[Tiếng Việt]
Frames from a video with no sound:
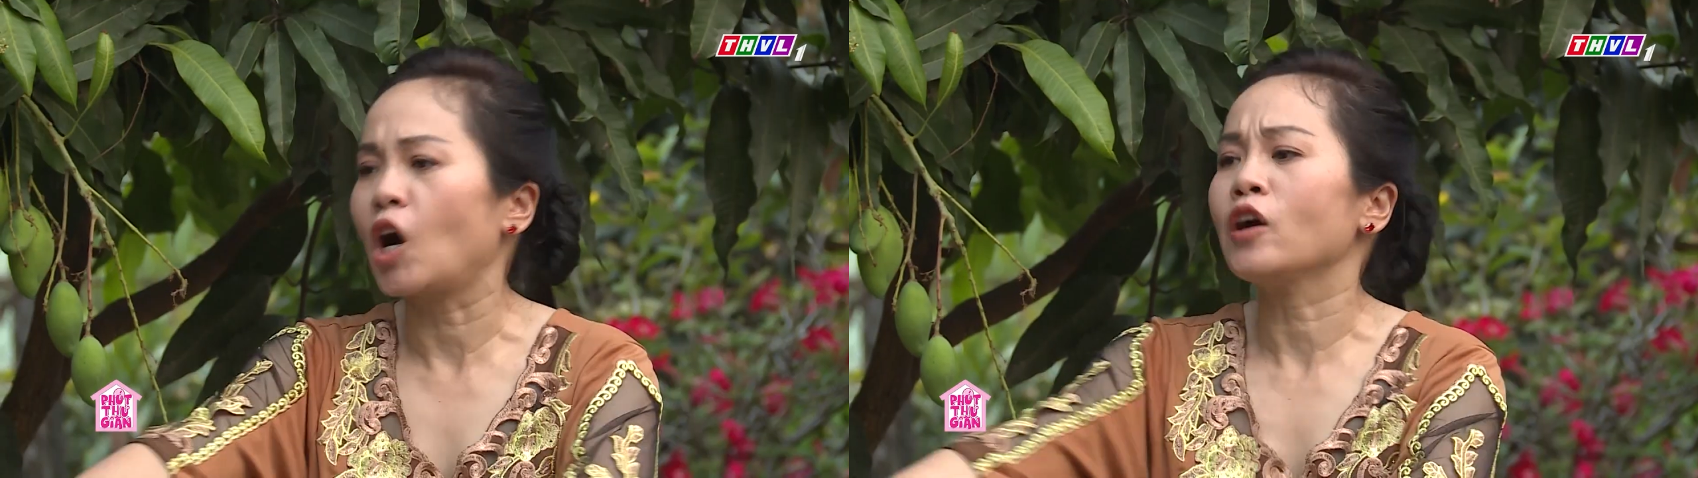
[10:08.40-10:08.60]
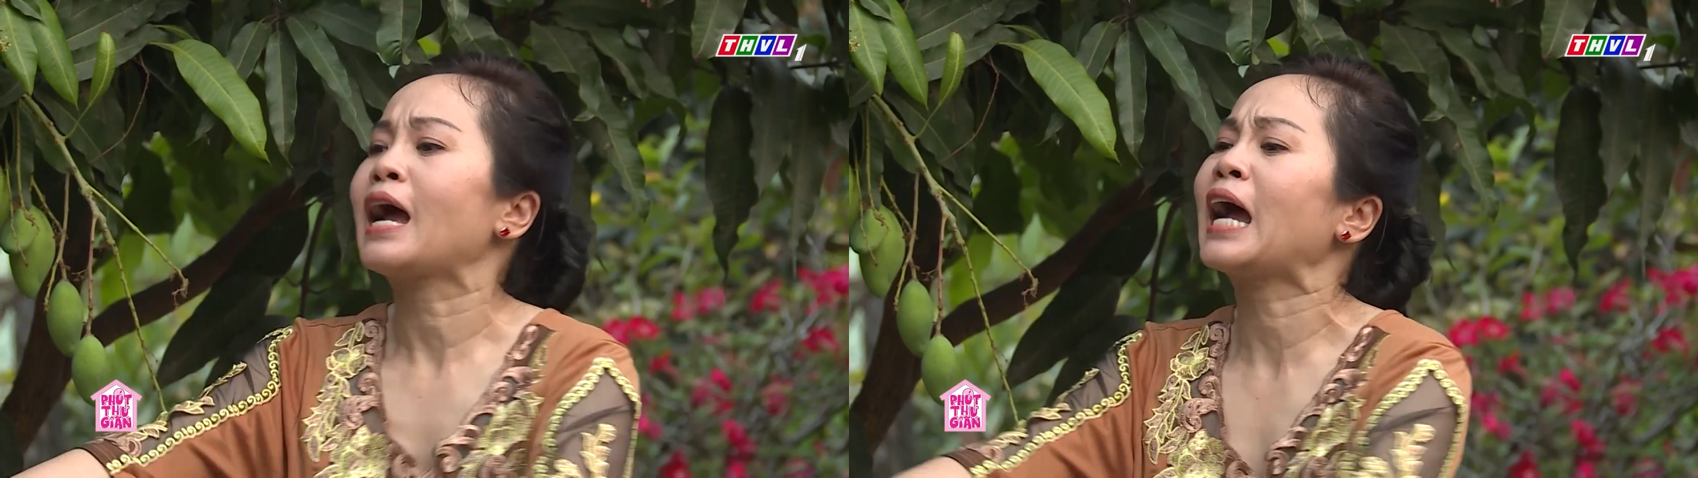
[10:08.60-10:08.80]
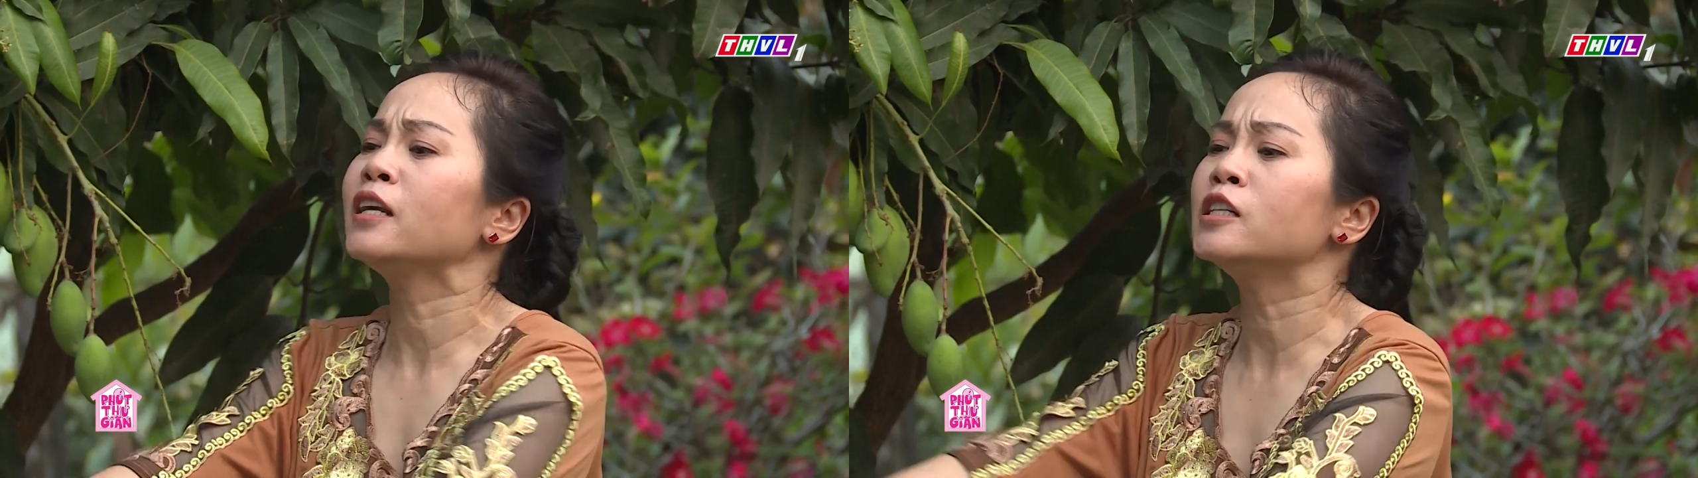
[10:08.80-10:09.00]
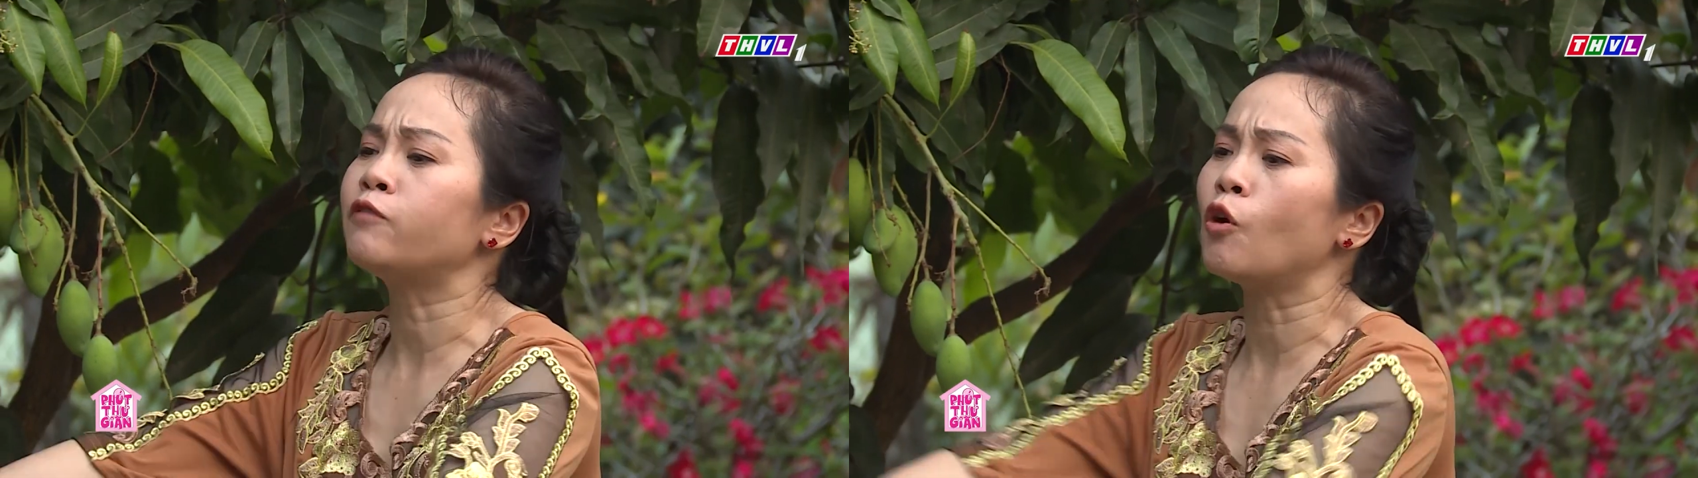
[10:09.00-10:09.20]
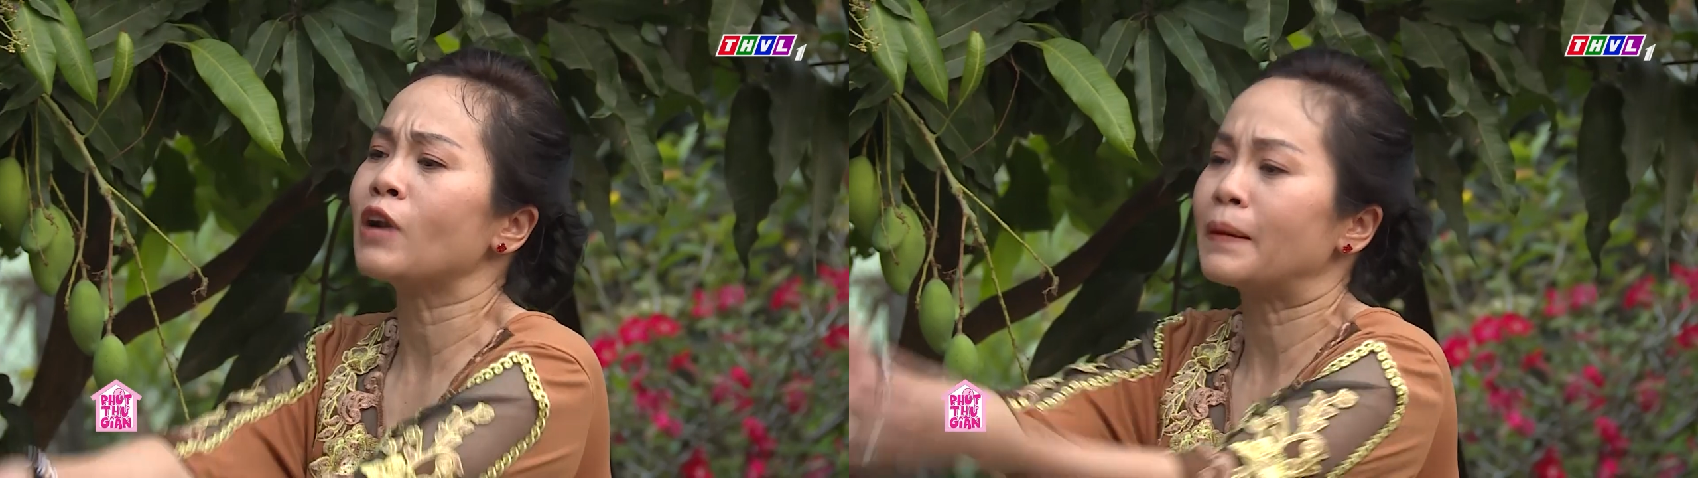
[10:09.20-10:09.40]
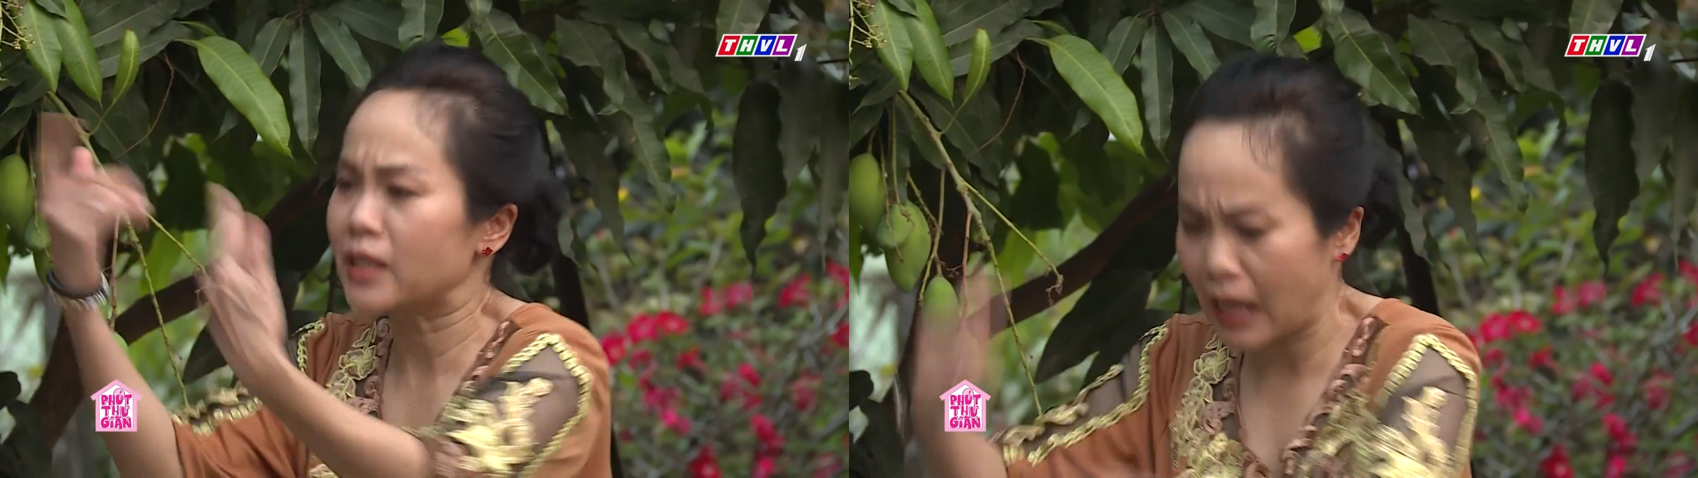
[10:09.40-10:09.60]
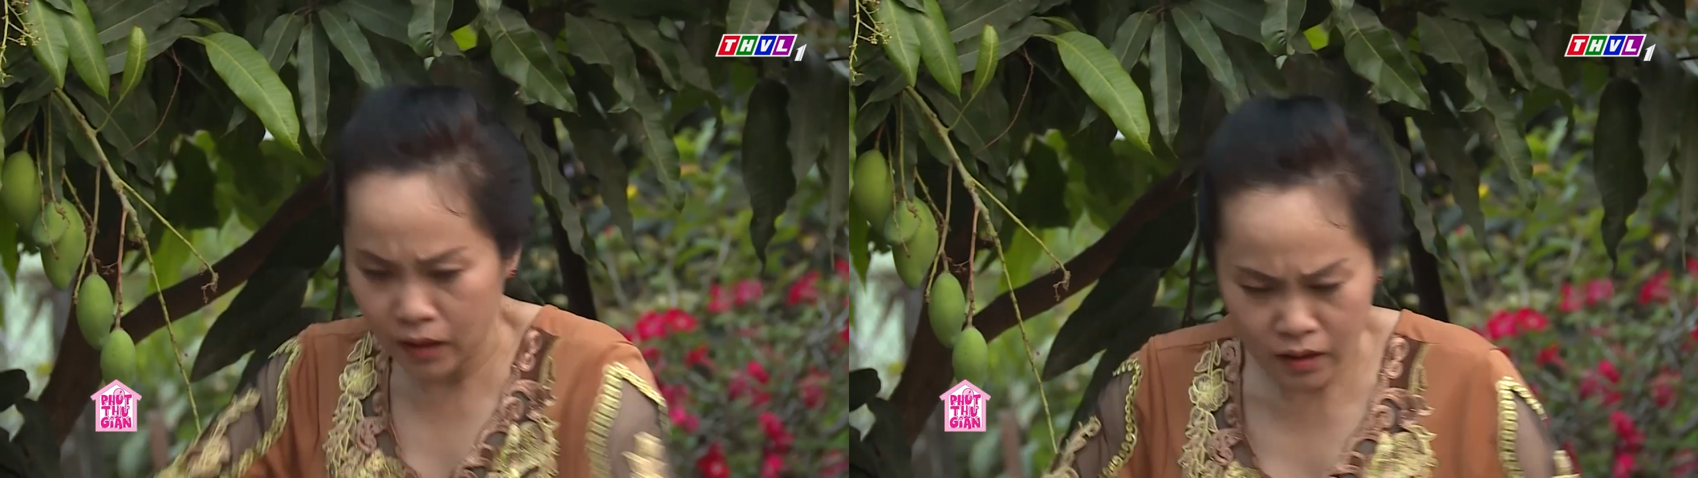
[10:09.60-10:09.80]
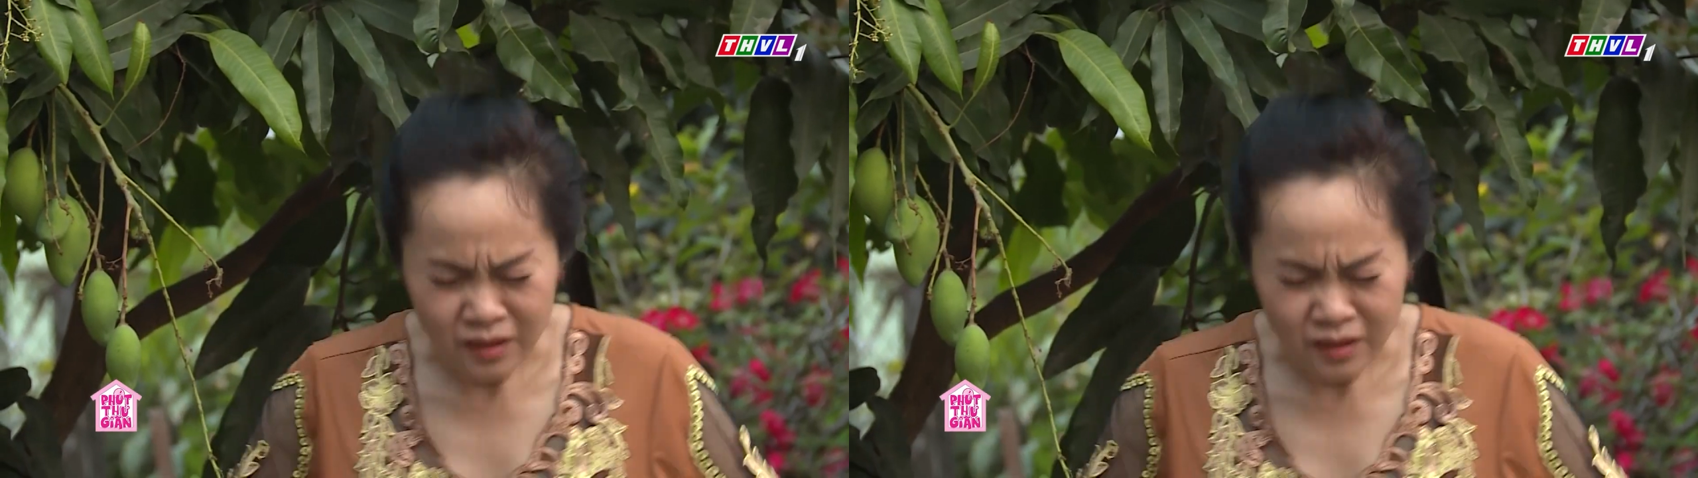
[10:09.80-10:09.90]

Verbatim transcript: thôi hai đứa phụ phụ làm cho nhanh.